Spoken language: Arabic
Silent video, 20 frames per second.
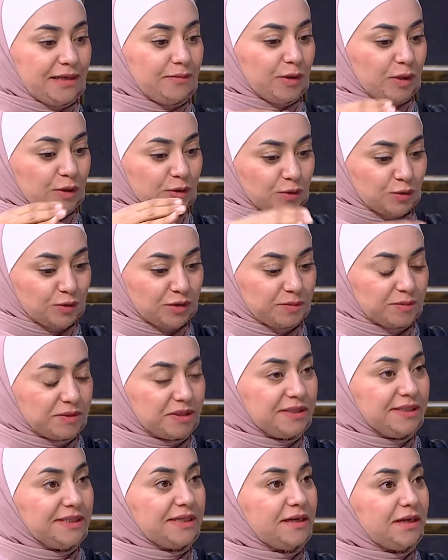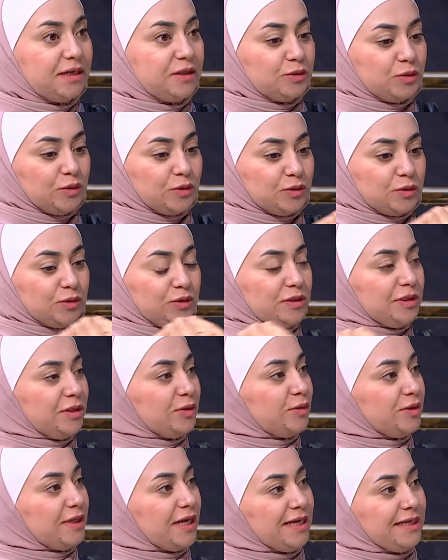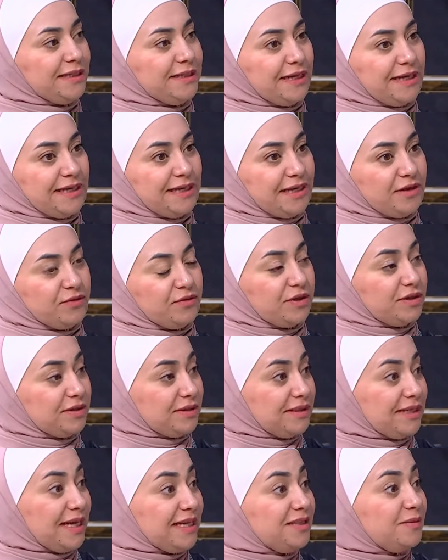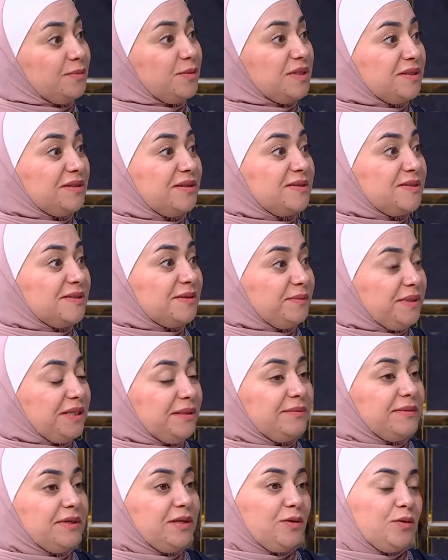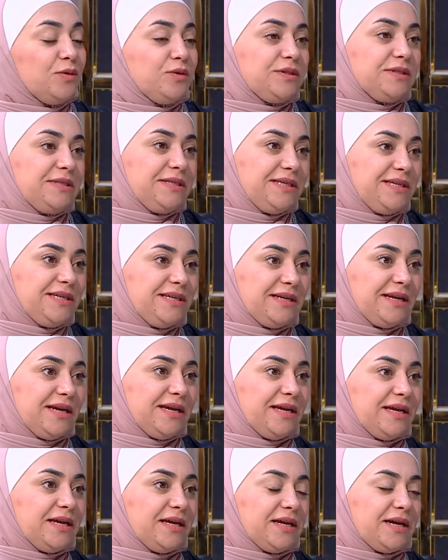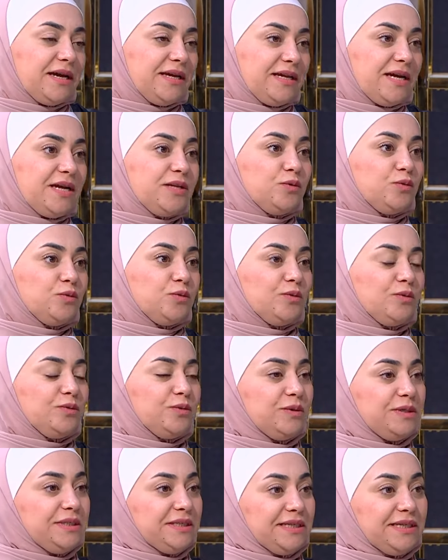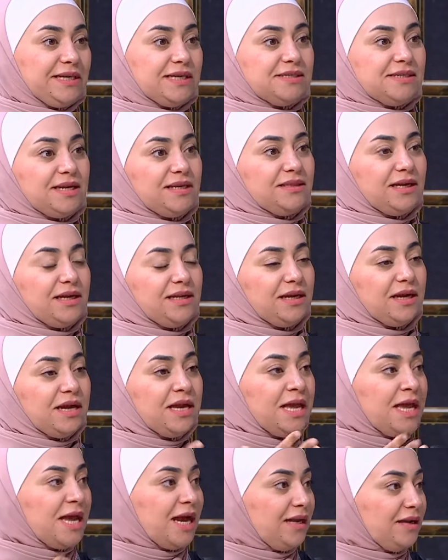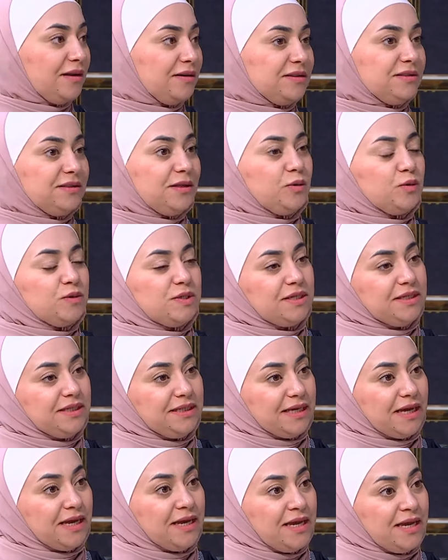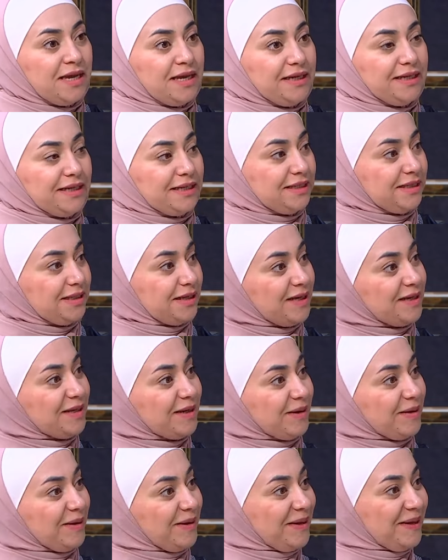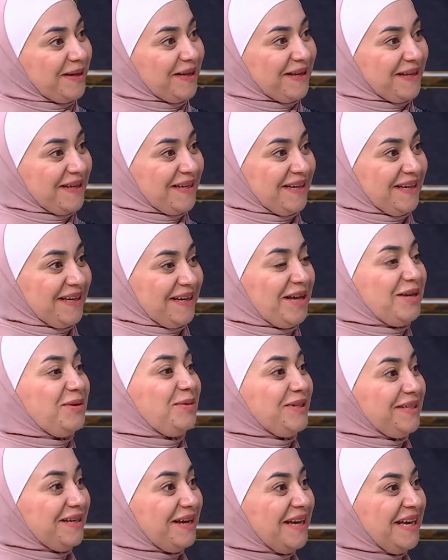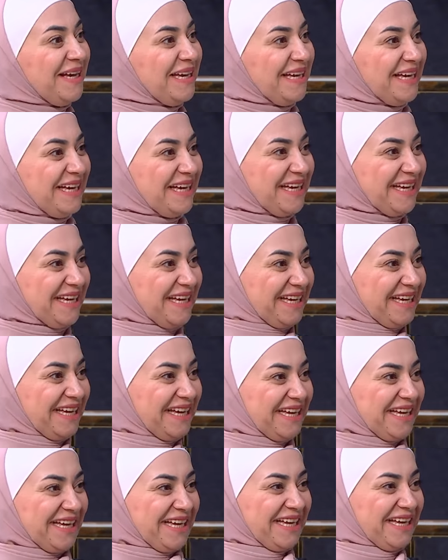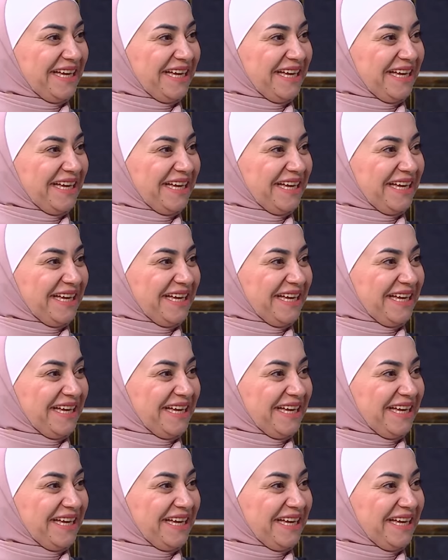محطوط بطريقه انه الكل يكون قاعد عليه فرضا هذا بالتصميم له كثير آه، غايات وانعكاسات على علاقتنا الاسريه رجعتينا يعني لايام زمان ايوه ايام طفولتنا قد إيه